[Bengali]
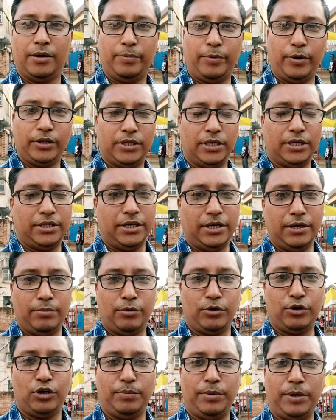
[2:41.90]
এরপর ধীরে ধীরে
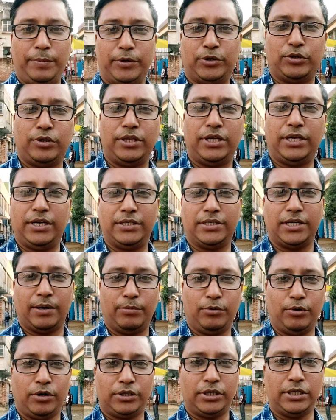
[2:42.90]
মণ্ডপের পিছন দিকে
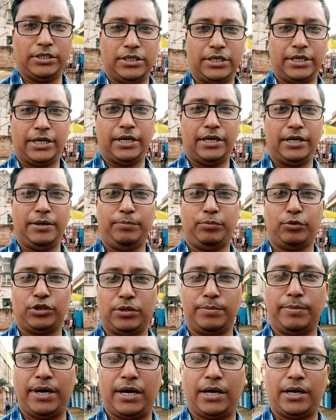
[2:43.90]
যাব অর্থাৎ যেখানে
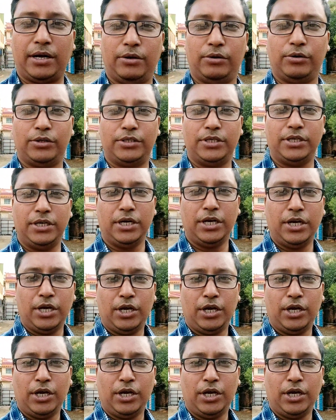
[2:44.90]
প্রতিমা রাখা হয়েছে